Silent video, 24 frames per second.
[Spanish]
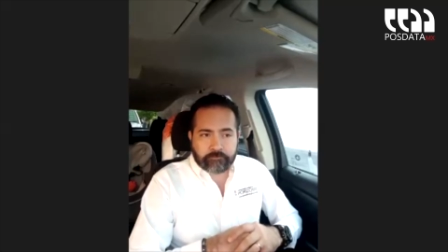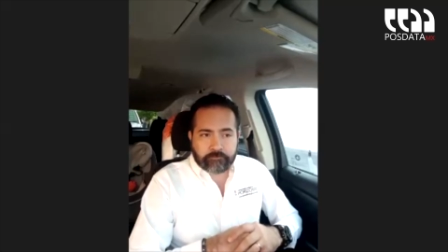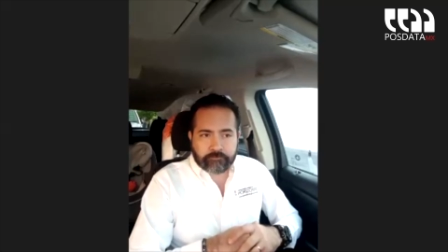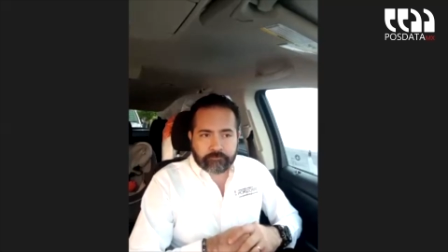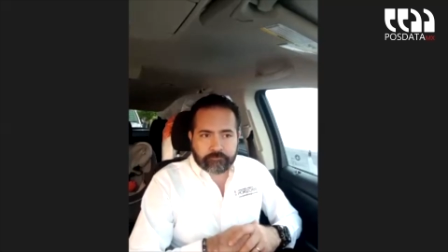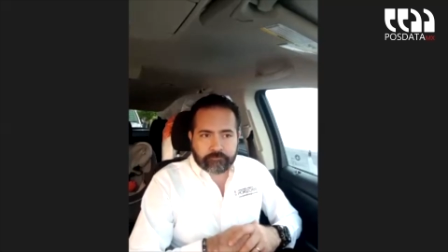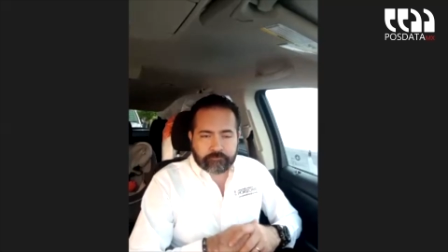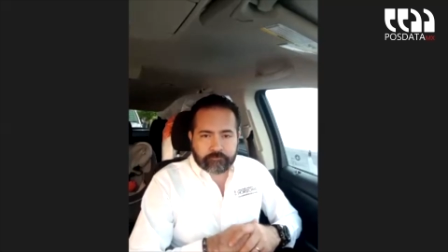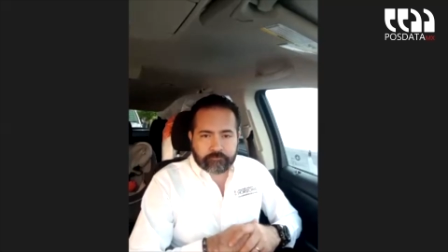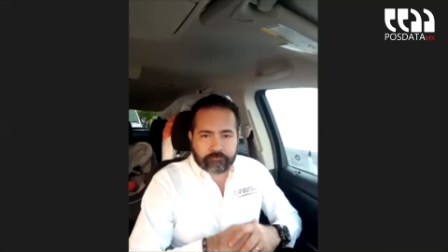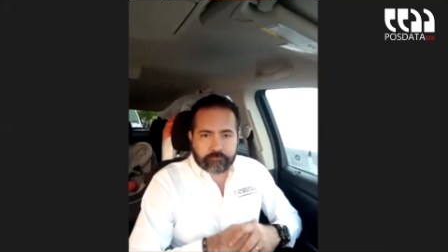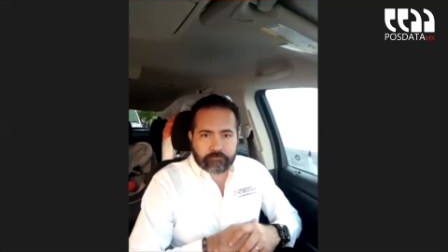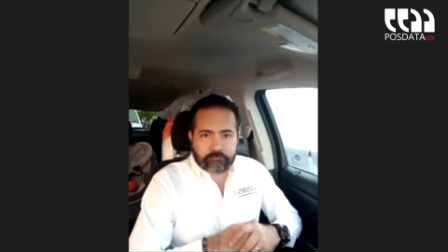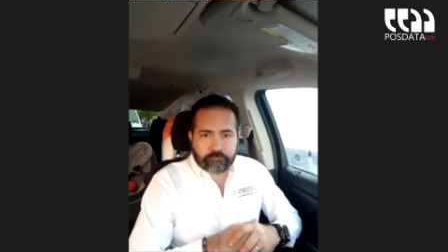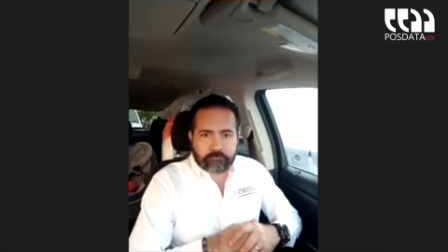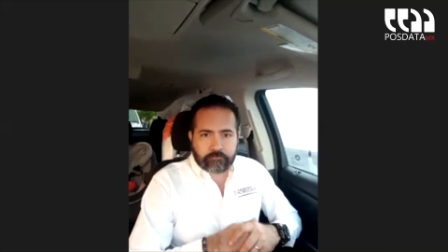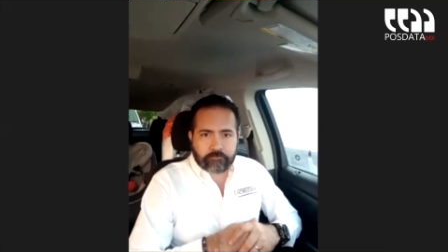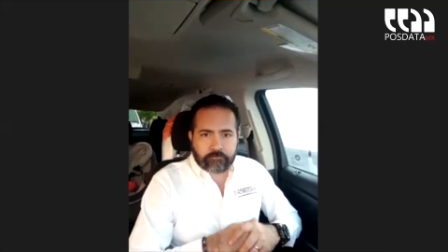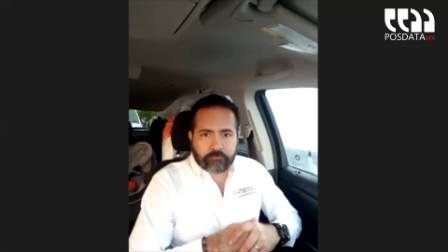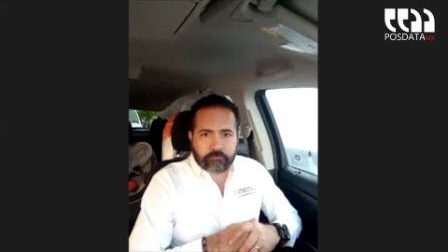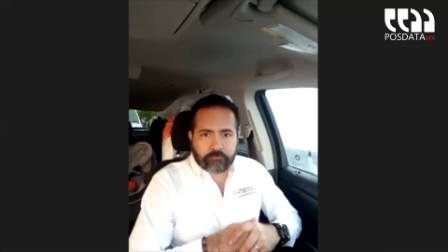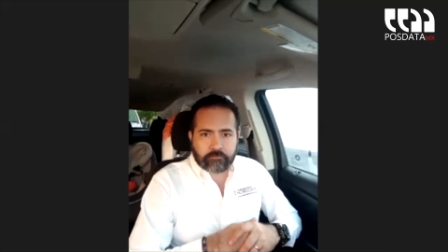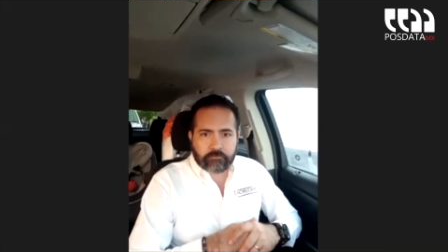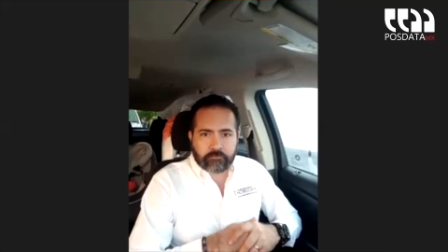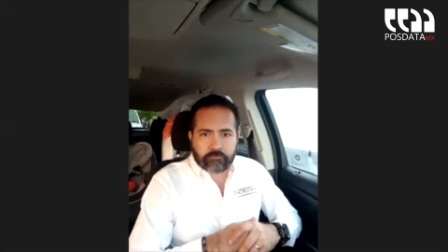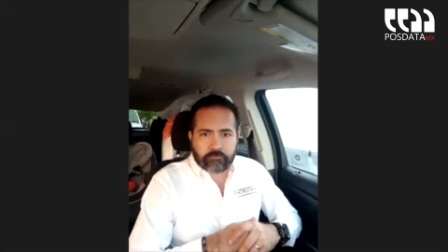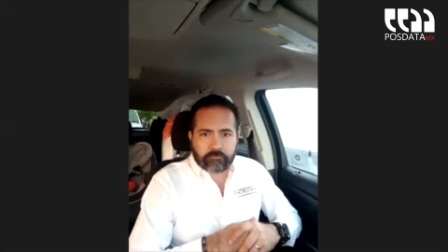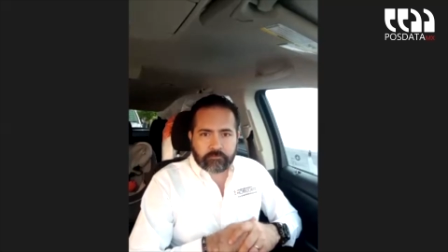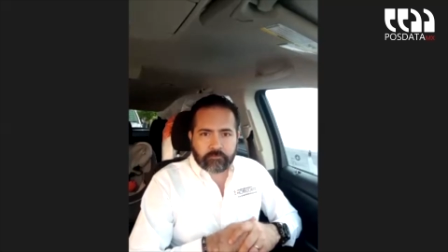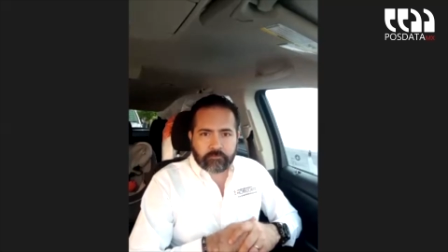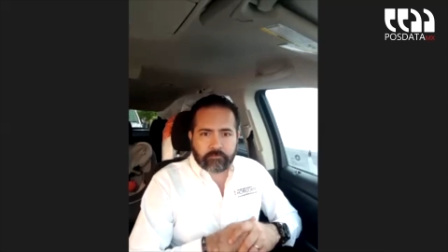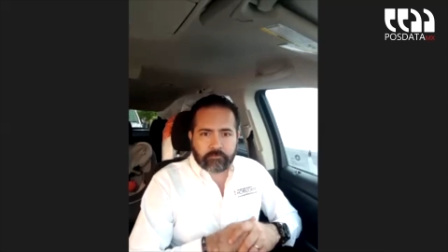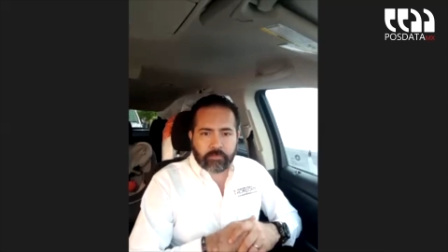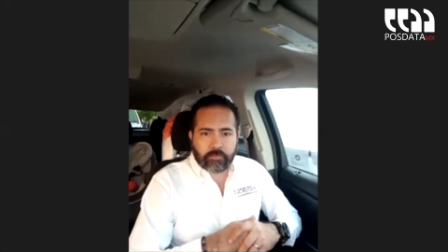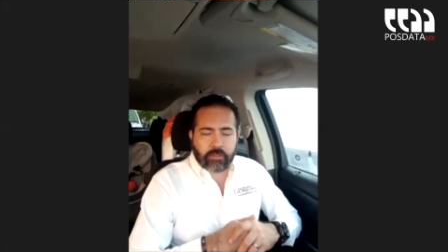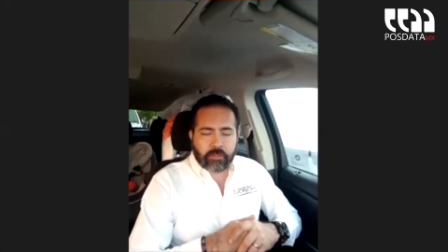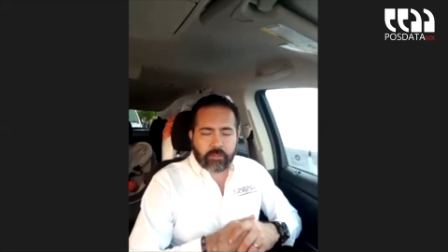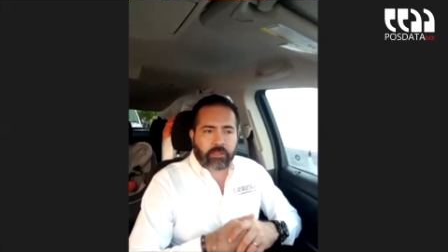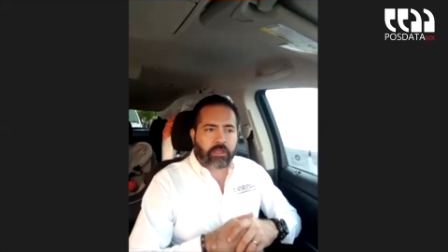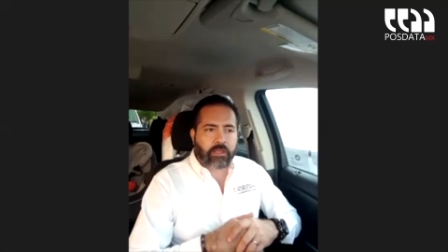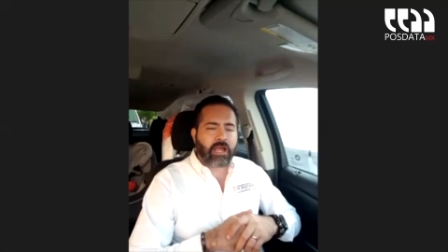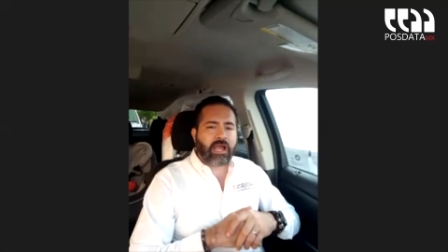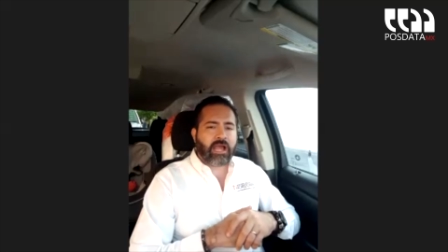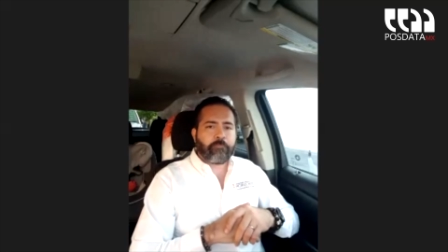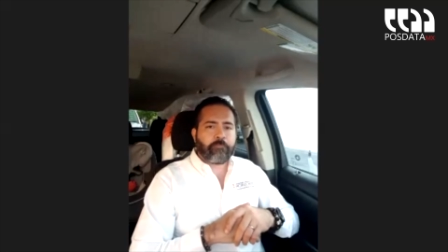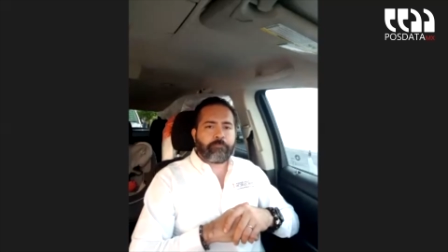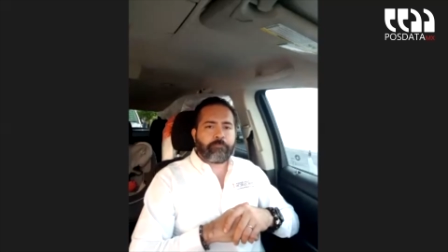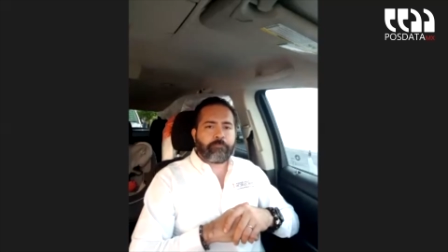¿Cuál es la asociación?
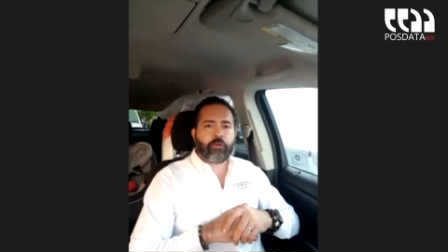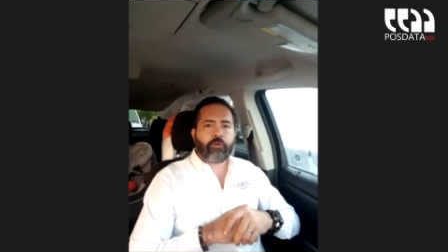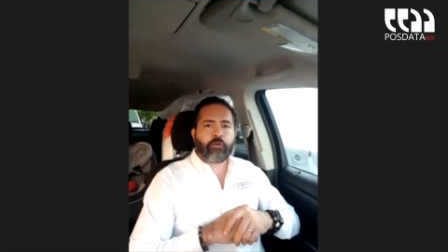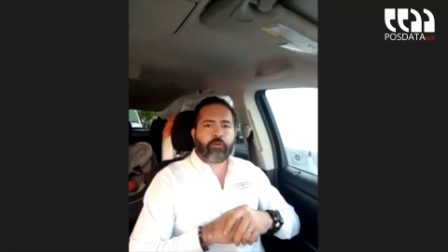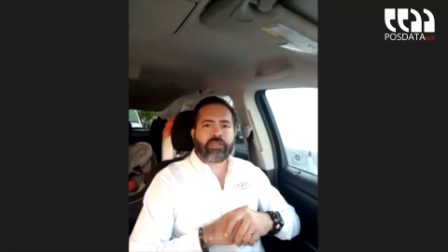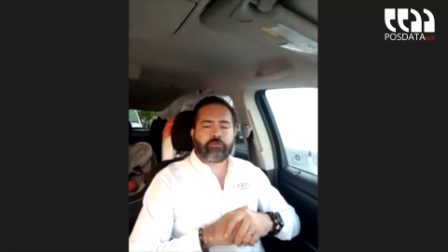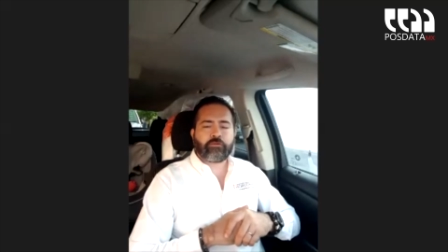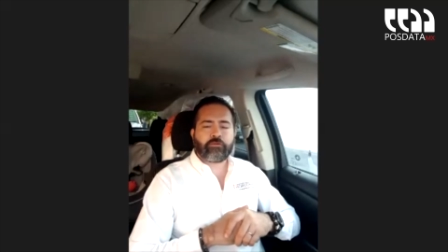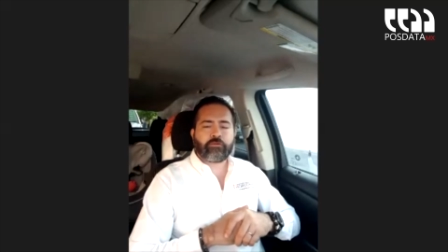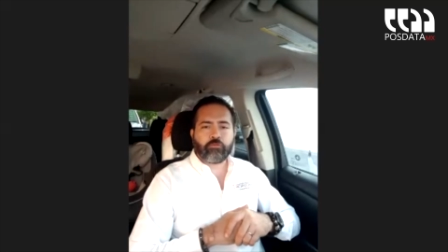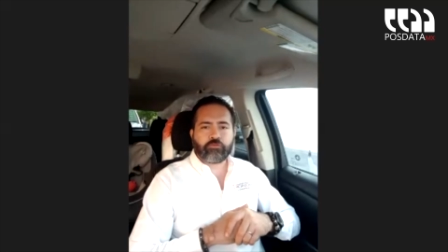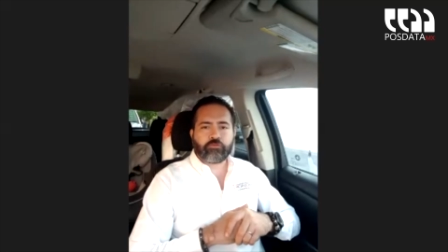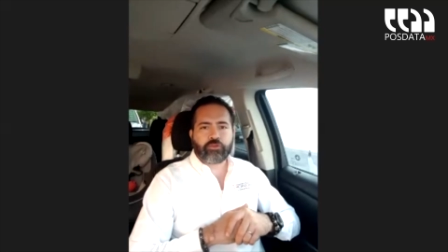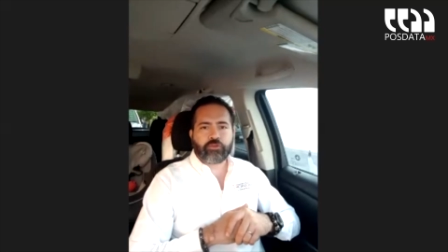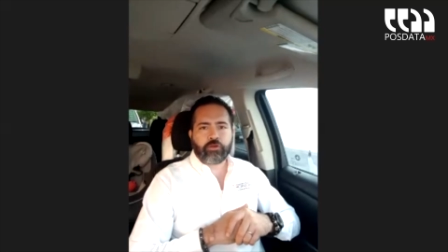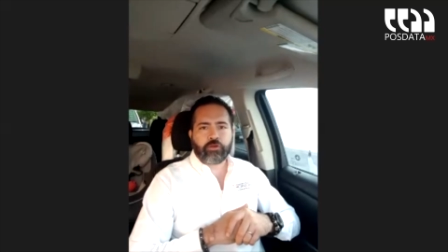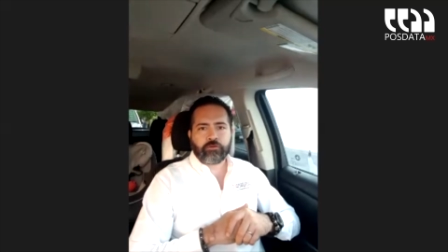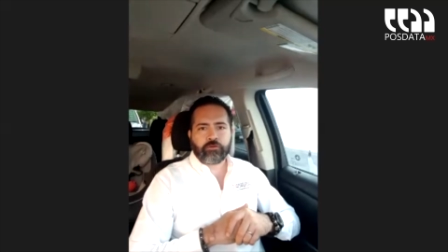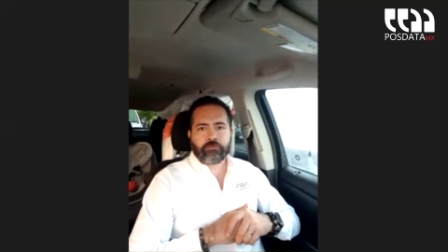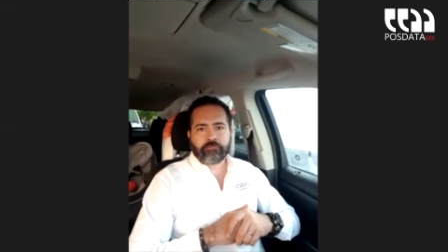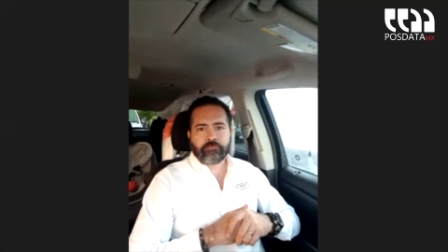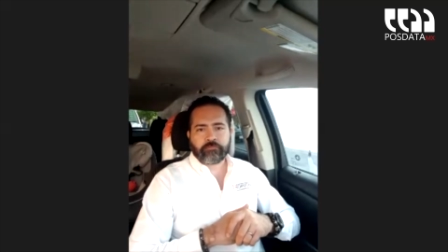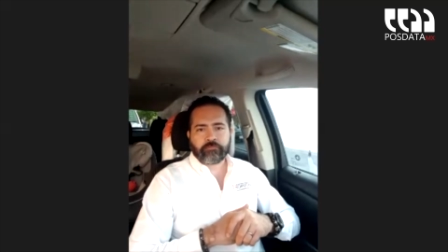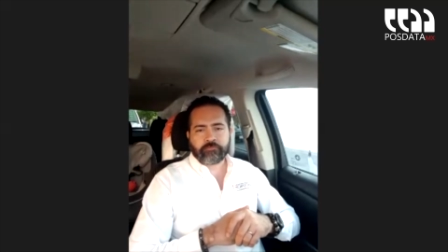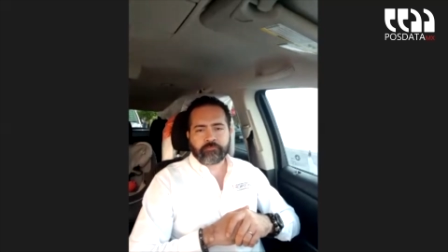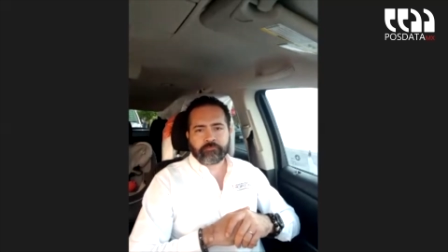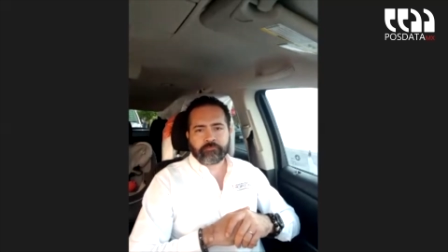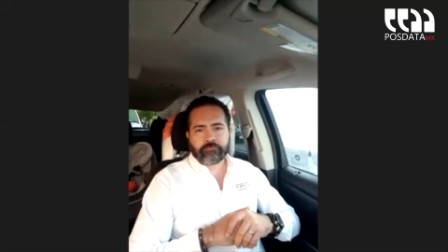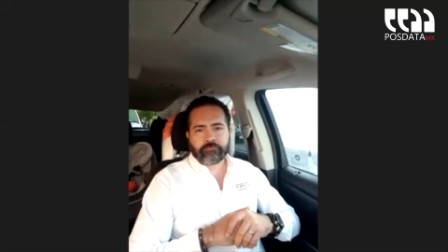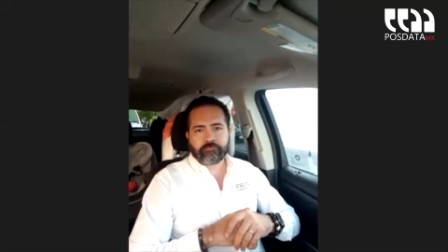Ah, Pro Inclusión. Pro